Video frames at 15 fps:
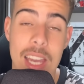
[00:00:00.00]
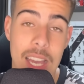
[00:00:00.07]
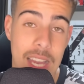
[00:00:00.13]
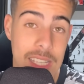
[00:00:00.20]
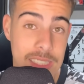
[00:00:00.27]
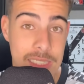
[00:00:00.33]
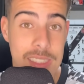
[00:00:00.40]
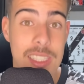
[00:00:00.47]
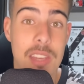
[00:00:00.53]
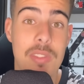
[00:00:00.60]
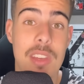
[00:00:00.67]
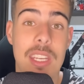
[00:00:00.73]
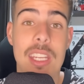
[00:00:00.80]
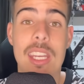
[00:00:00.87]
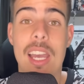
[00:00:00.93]
Acho que
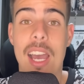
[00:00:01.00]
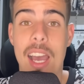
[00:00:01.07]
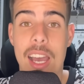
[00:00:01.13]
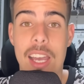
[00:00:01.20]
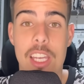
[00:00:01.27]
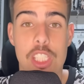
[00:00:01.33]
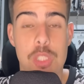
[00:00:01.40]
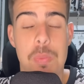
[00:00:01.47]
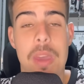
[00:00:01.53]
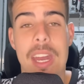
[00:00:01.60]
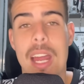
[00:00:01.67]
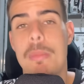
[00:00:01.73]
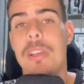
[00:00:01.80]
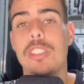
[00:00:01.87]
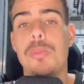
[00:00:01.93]
deveria
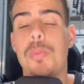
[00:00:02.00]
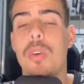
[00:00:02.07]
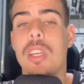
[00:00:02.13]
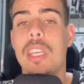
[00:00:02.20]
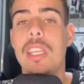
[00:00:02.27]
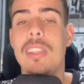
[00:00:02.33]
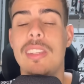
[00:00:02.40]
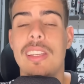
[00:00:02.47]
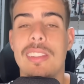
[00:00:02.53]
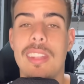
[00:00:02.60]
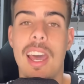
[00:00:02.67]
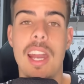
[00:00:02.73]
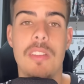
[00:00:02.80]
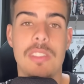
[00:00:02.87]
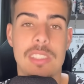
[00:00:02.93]
esperar mais um pouquinho e
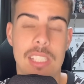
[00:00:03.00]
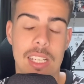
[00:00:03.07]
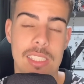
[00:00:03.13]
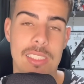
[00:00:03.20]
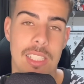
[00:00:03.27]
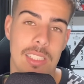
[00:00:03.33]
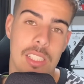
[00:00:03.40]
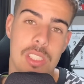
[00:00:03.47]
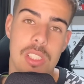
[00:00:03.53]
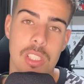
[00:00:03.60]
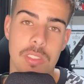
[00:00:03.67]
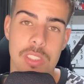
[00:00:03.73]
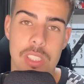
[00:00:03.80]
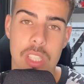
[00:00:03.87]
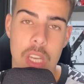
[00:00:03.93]
tentar avançar nas
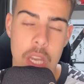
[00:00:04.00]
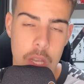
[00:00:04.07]
tratativas?